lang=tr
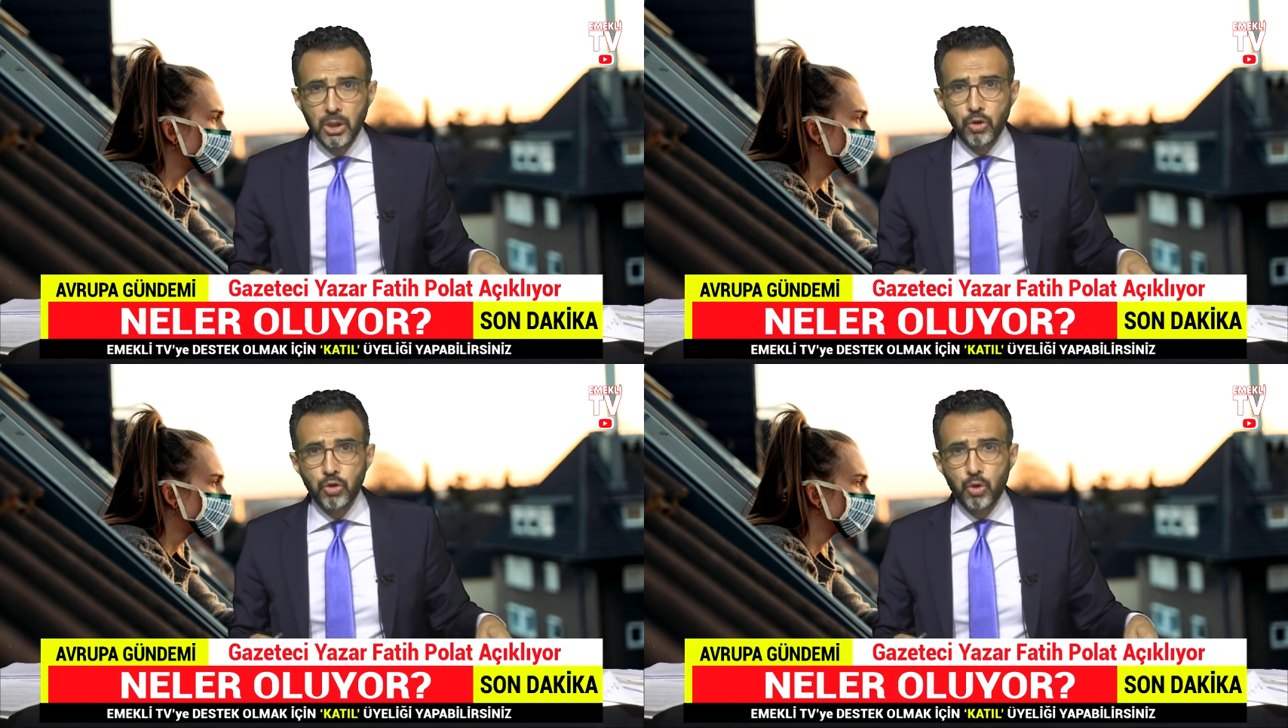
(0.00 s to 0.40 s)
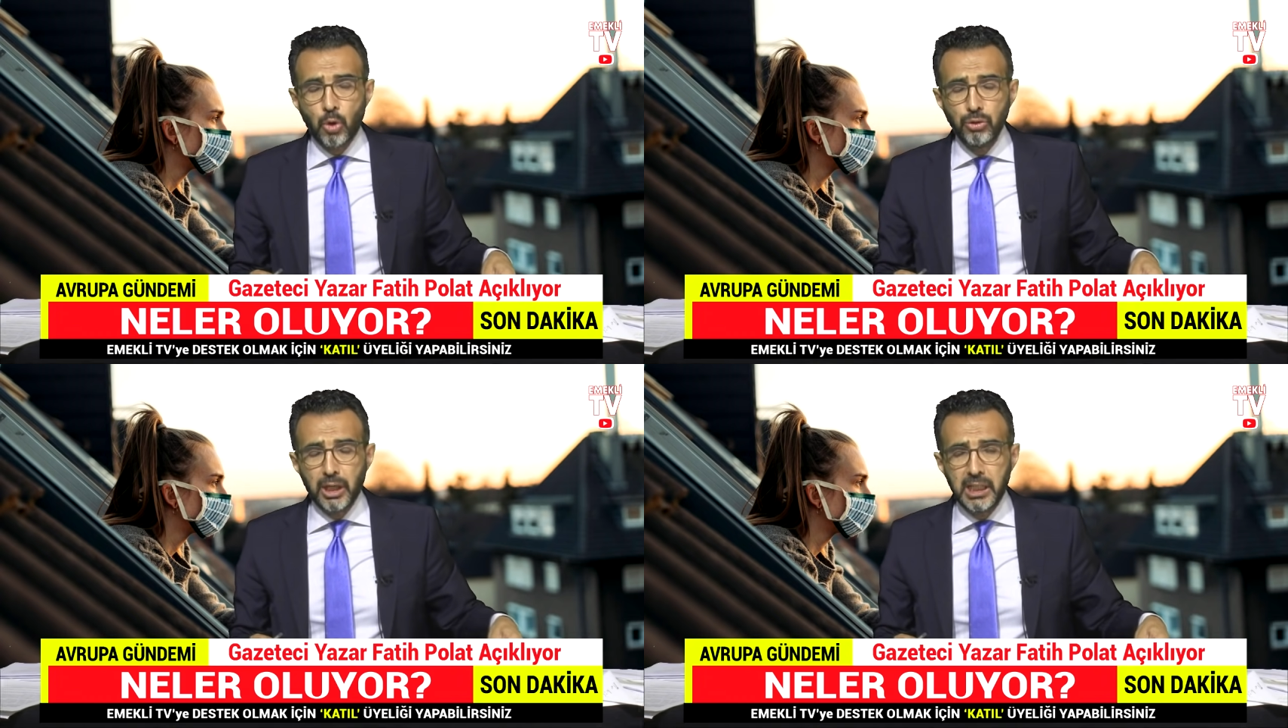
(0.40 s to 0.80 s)

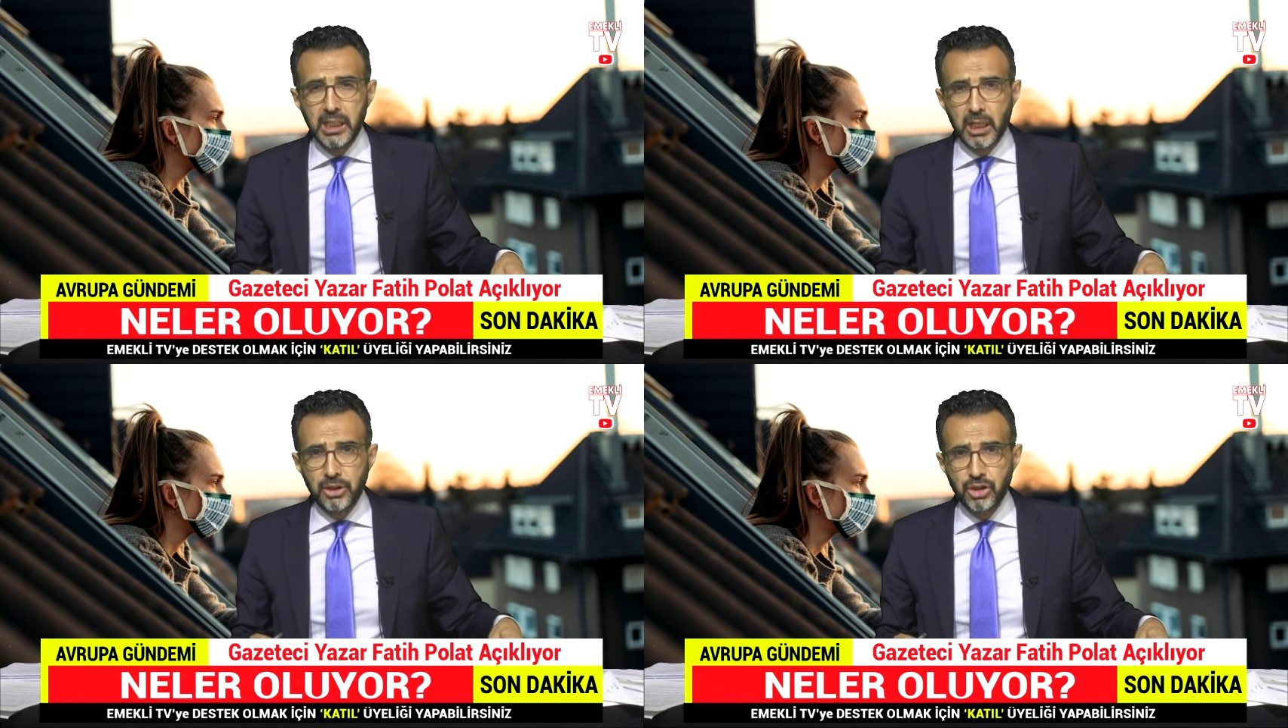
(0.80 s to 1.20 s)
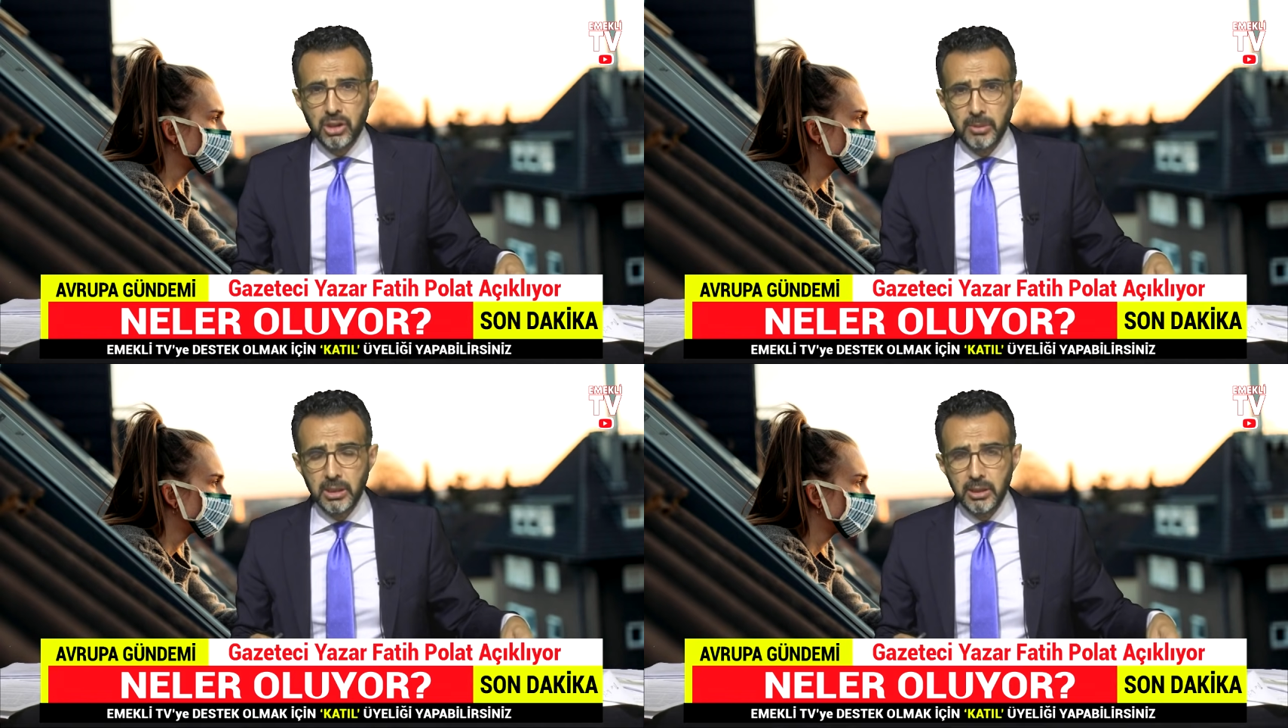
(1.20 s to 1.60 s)
son dakika
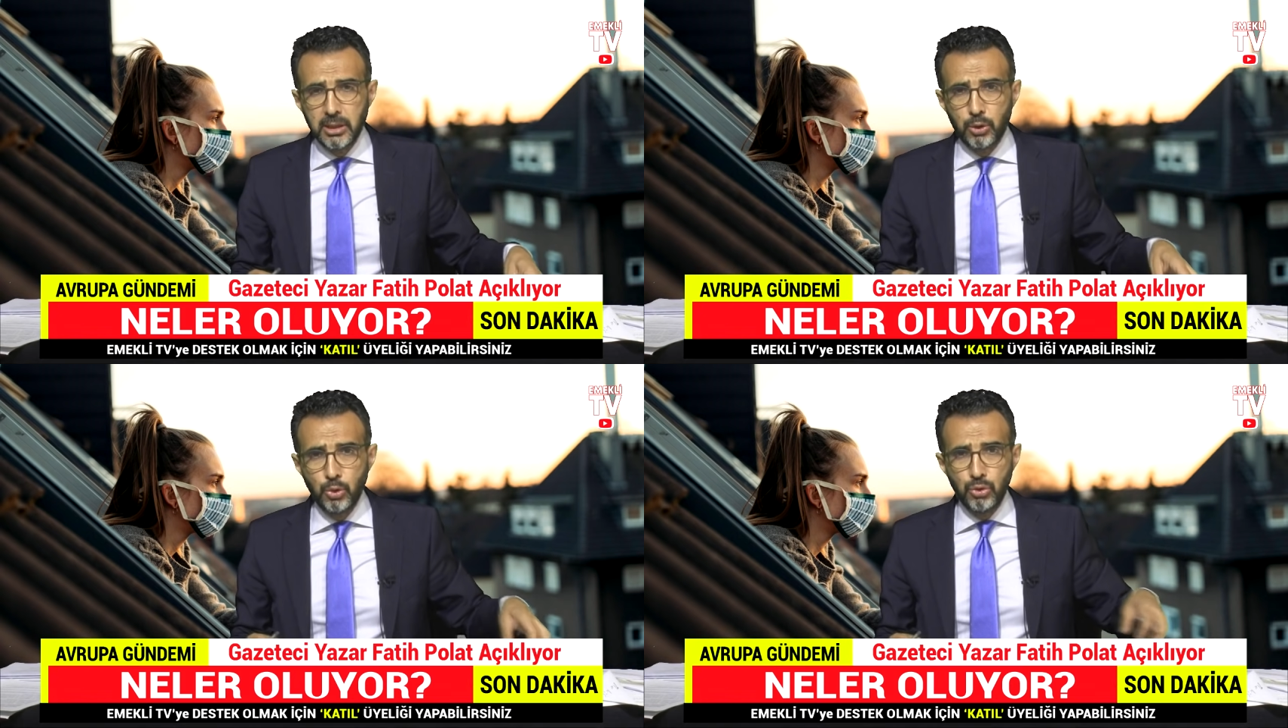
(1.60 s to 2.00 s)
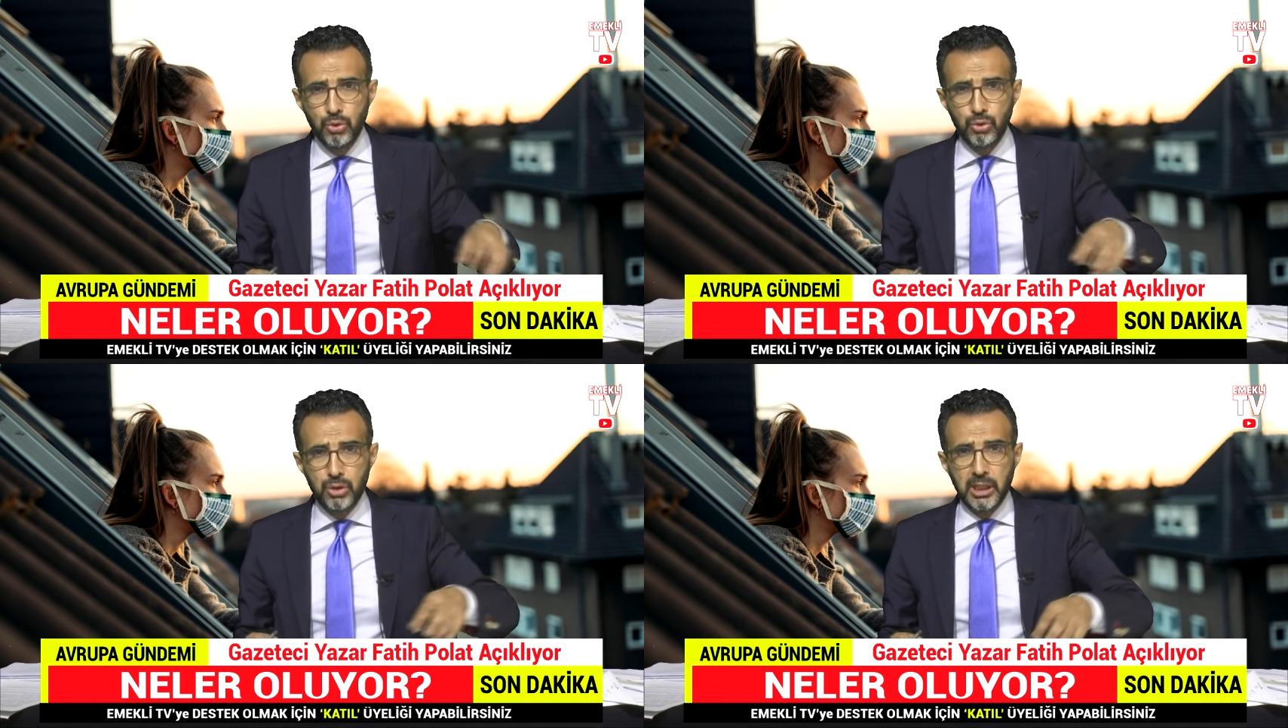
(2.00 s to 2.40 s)
açıklamaları üst
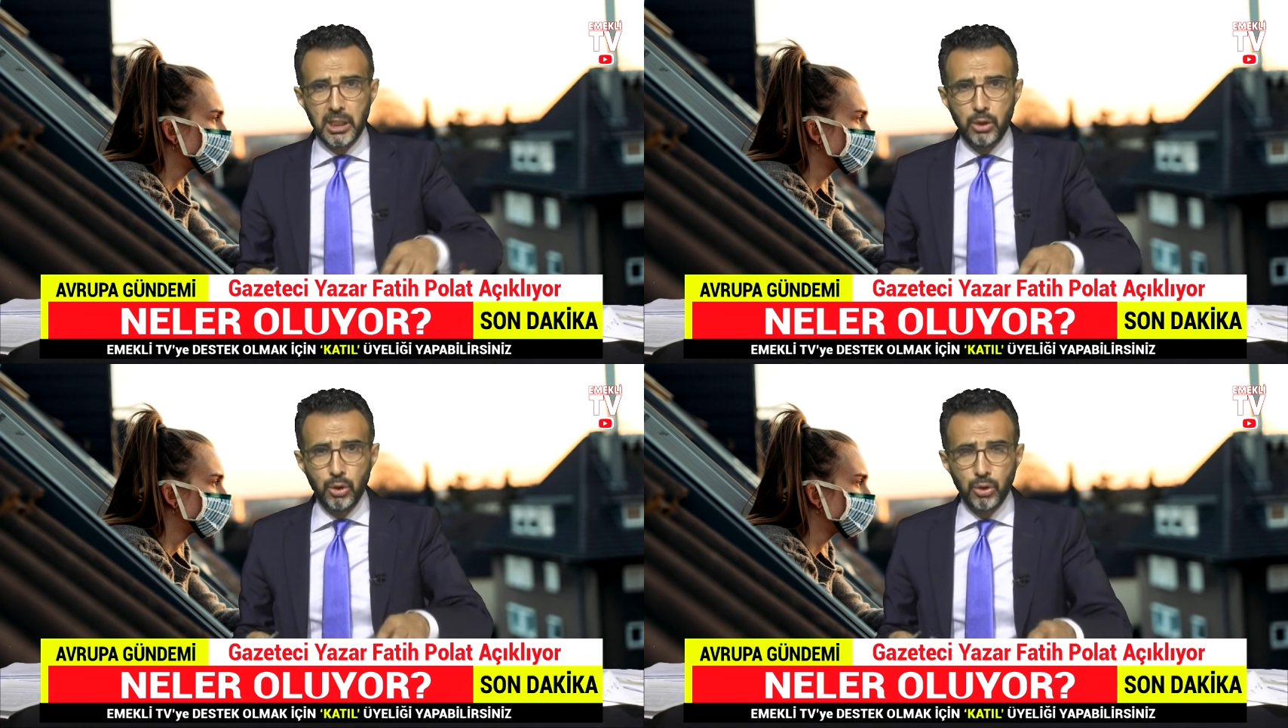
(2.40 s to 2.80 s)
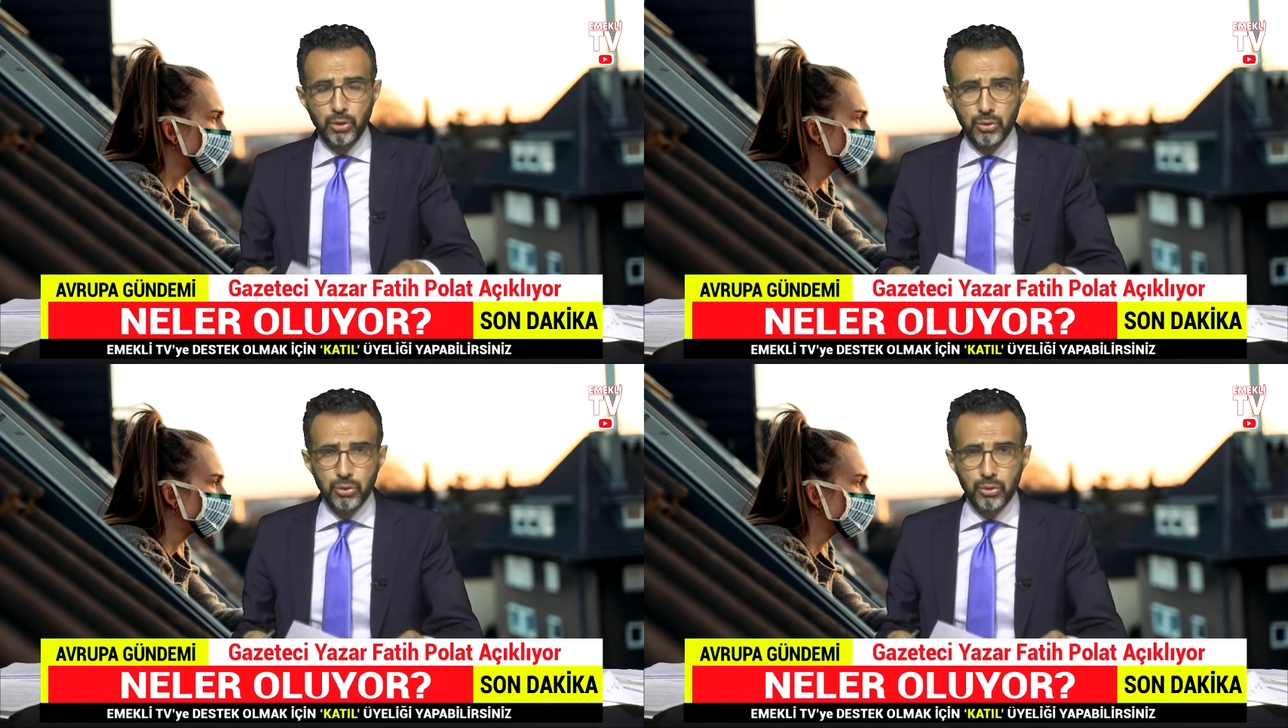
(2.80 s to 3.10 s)
üste geliyor.